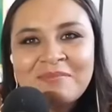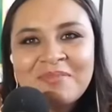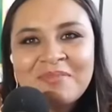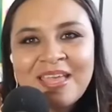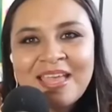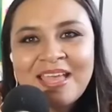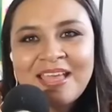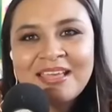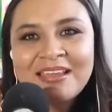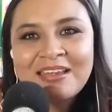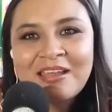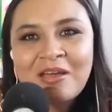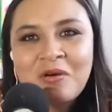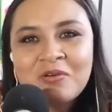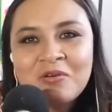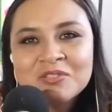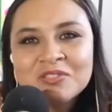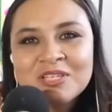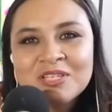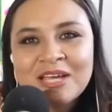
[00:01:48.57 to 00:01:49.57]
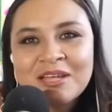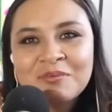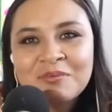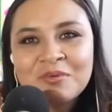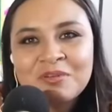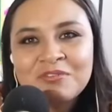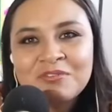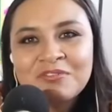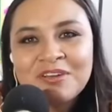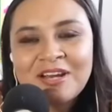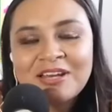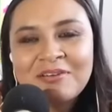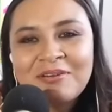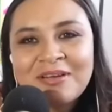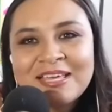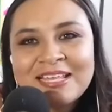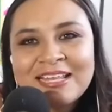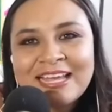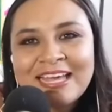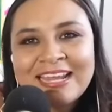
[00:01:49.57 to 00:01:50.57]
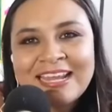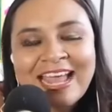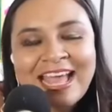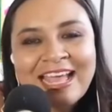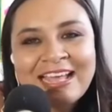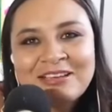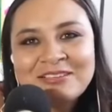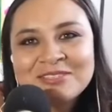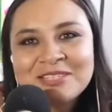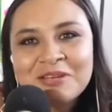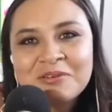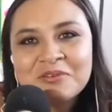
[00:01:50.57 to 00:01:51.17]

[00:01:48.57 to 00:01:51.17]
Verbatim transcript: también Oscar Bulfrano Aguilar.